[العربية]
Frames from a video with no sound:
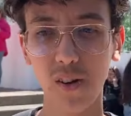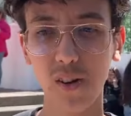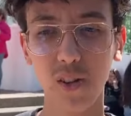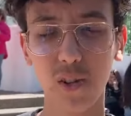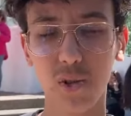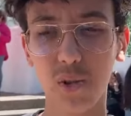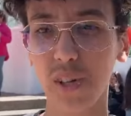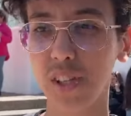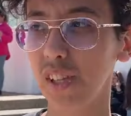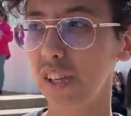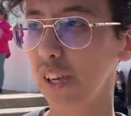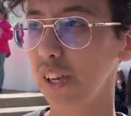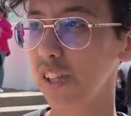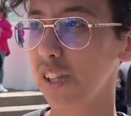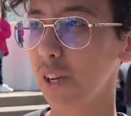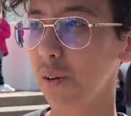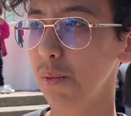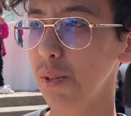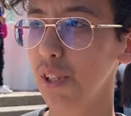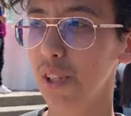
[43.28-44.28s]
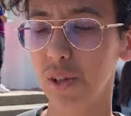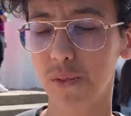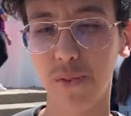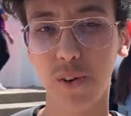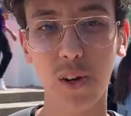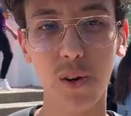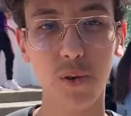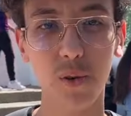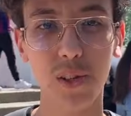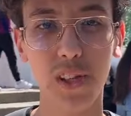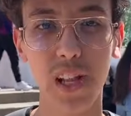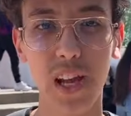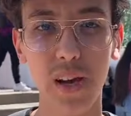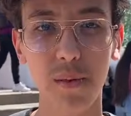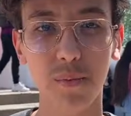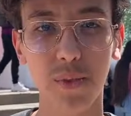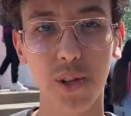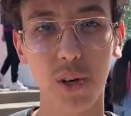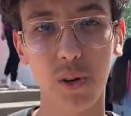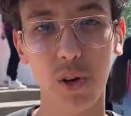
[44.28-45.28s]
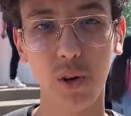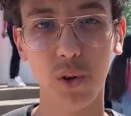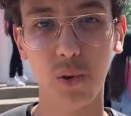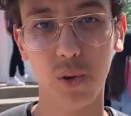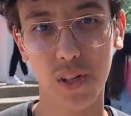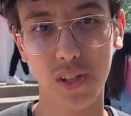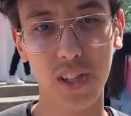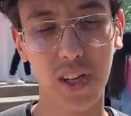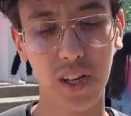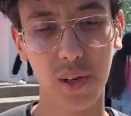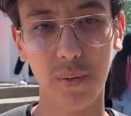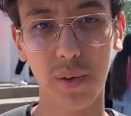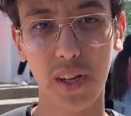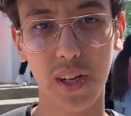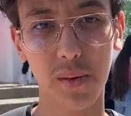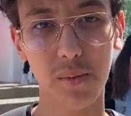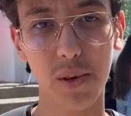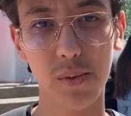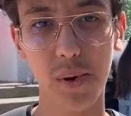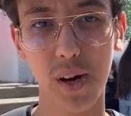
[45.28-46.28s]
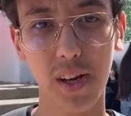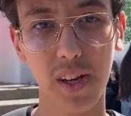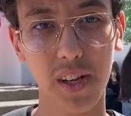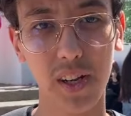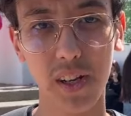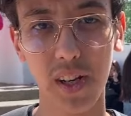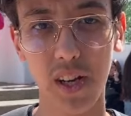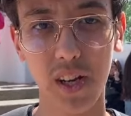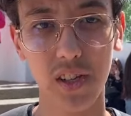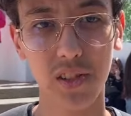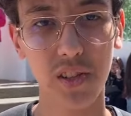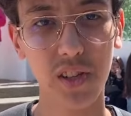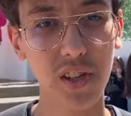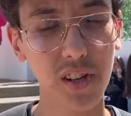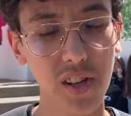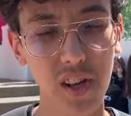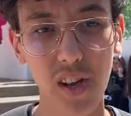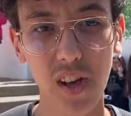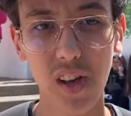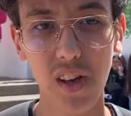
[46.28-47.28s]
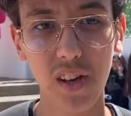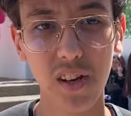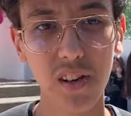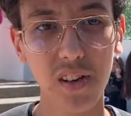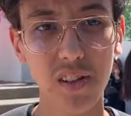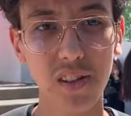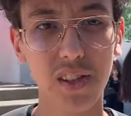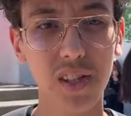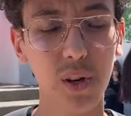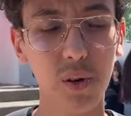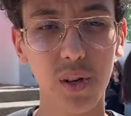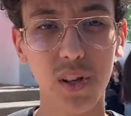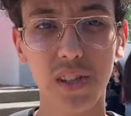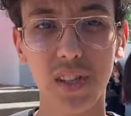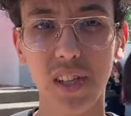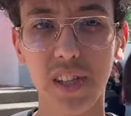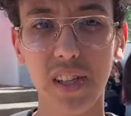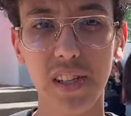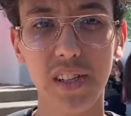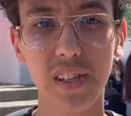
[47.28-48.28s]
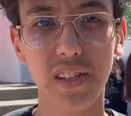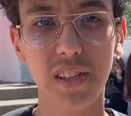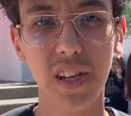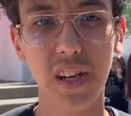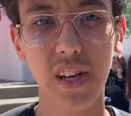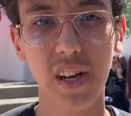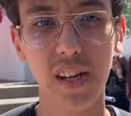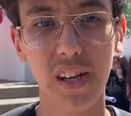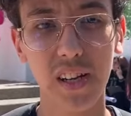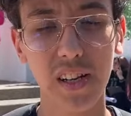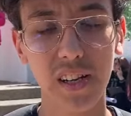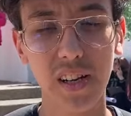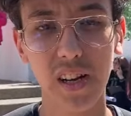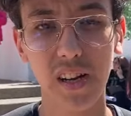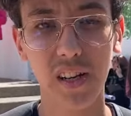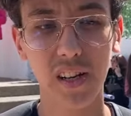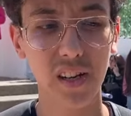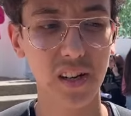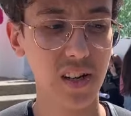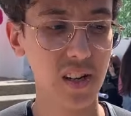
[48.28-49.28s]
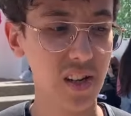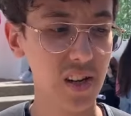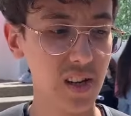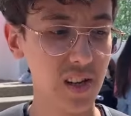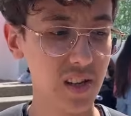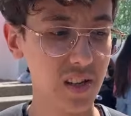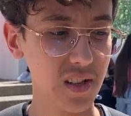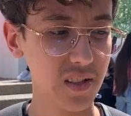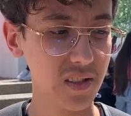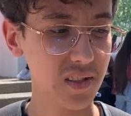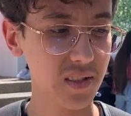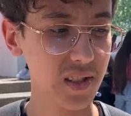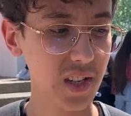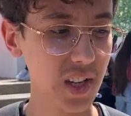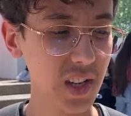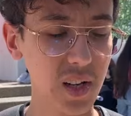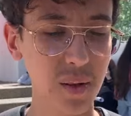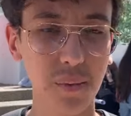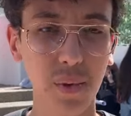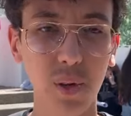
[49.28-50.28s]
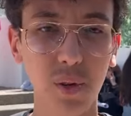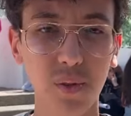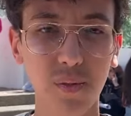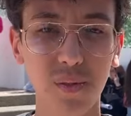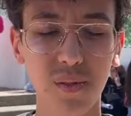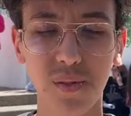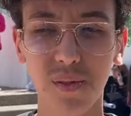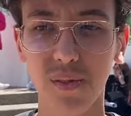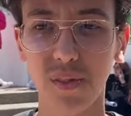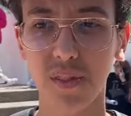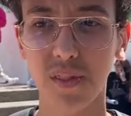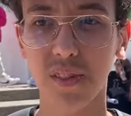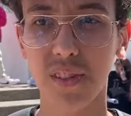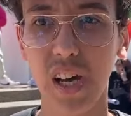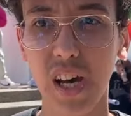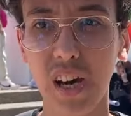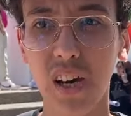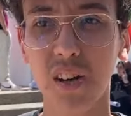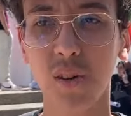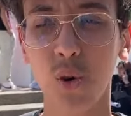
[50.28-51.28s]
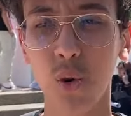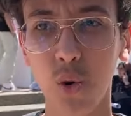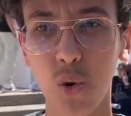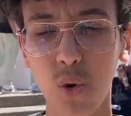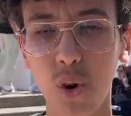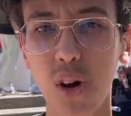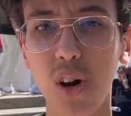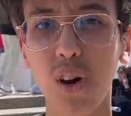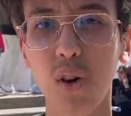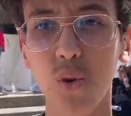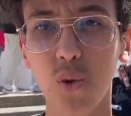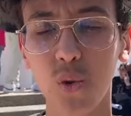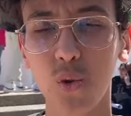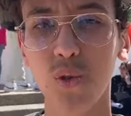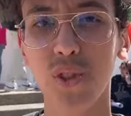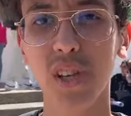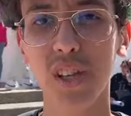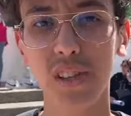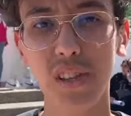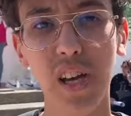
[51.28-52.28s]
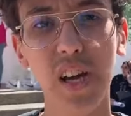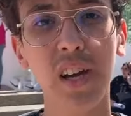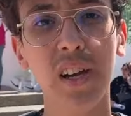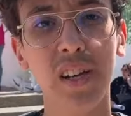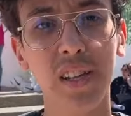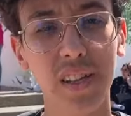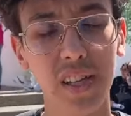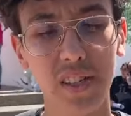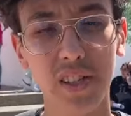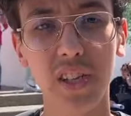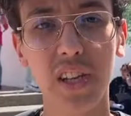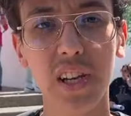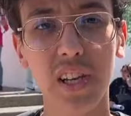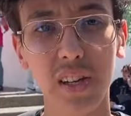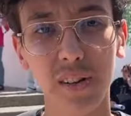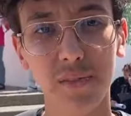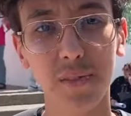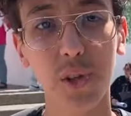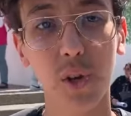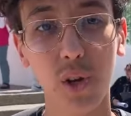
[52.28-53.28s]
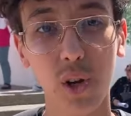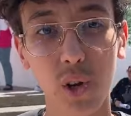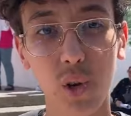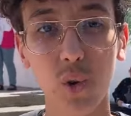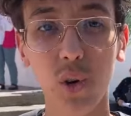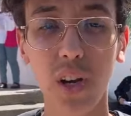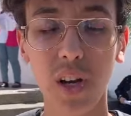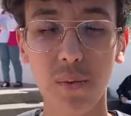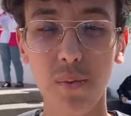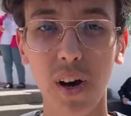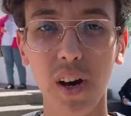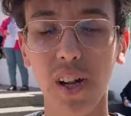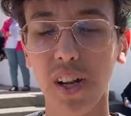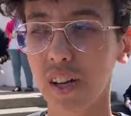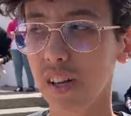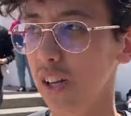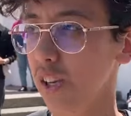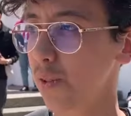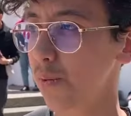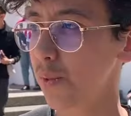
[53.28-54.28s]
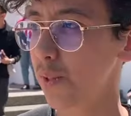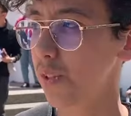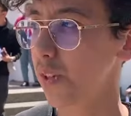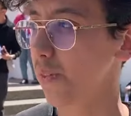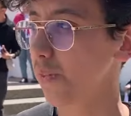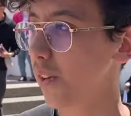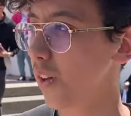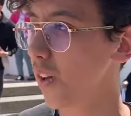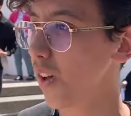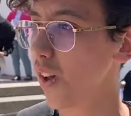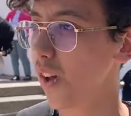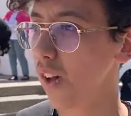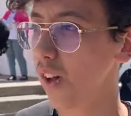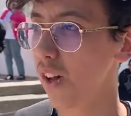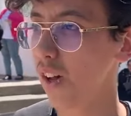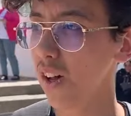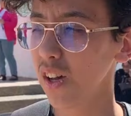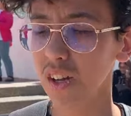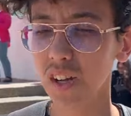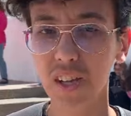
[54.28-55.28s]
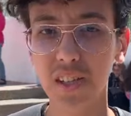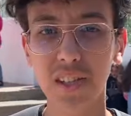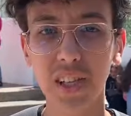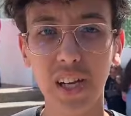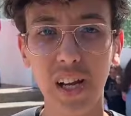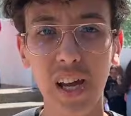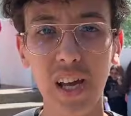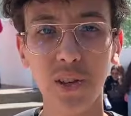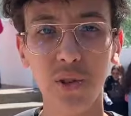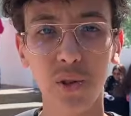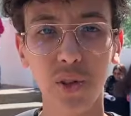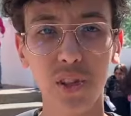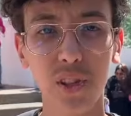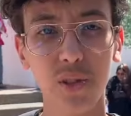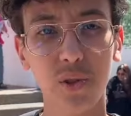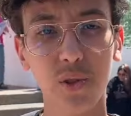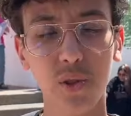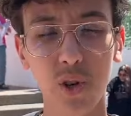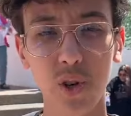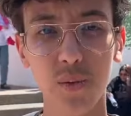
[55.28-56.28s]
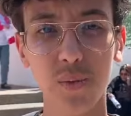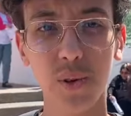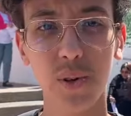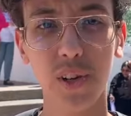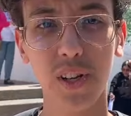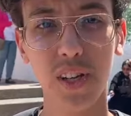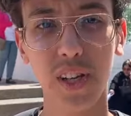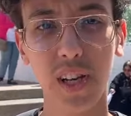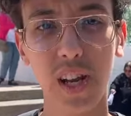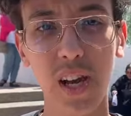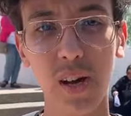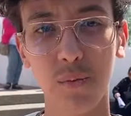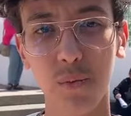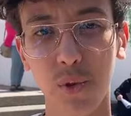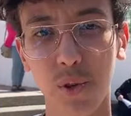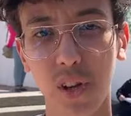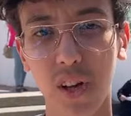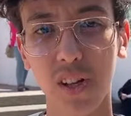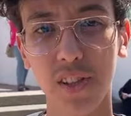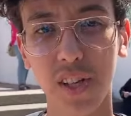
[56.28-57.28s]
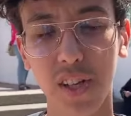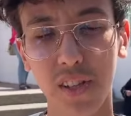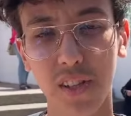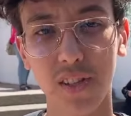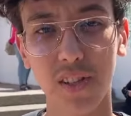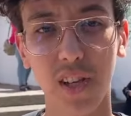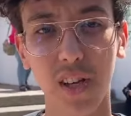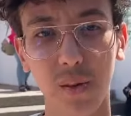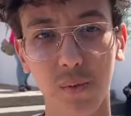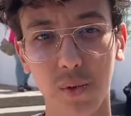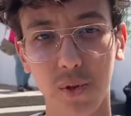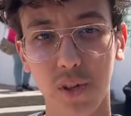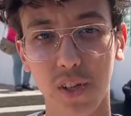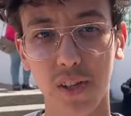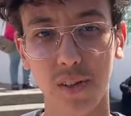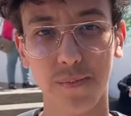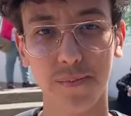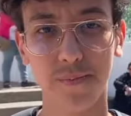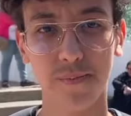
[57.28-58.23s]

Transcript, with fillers: شويه ديال الاضرابات هذاك في الاول العام الدوره الاولى تقريبا كامله ما شي الدوره الثانيه داك الشيء اللي قريناه راه تقريبا طاح هو وزاد طاح هذاك الشيء اللي كان في الدوره الاولى اللي ما قريناهش بزاف كان صراحه شويه ديال الصعوبه ولكن الحمد لله قدرنا نتغلبوا عليها